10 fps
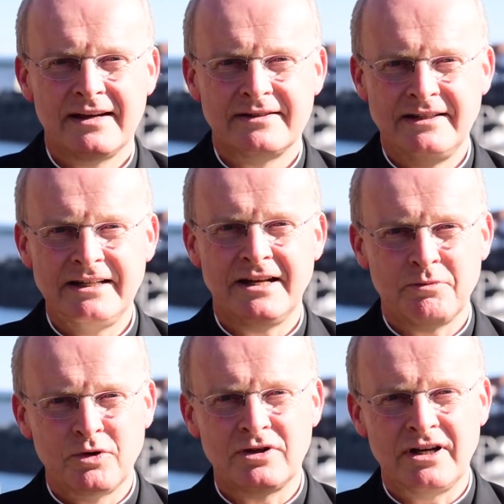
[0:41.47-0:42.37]
Sie dienen
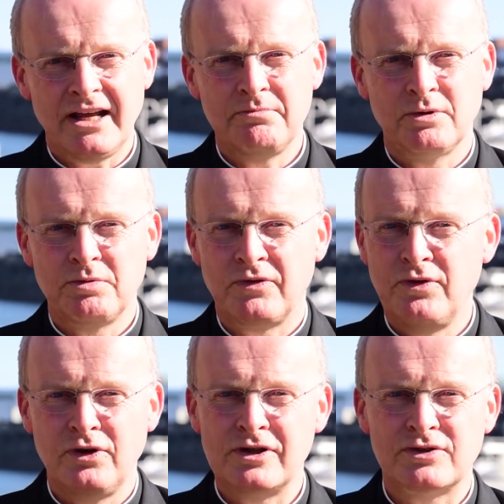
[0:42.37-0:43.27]
dem guten Leben und
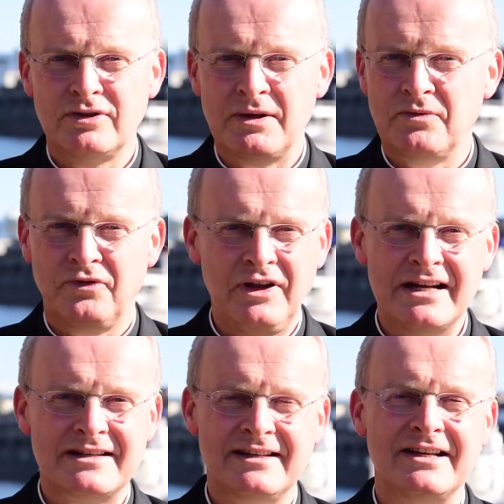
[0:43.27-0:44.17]
beflügeln zudem
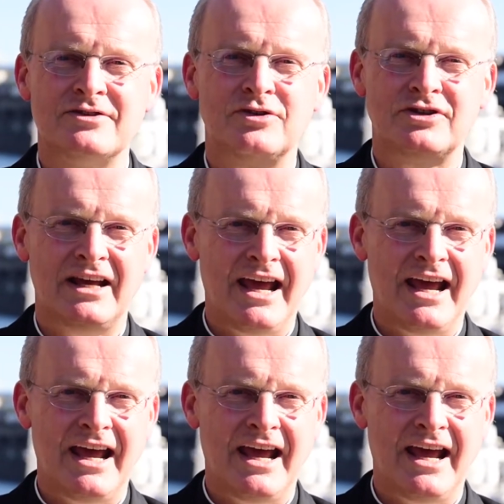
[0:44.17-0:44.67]
viele Sehnsüchte.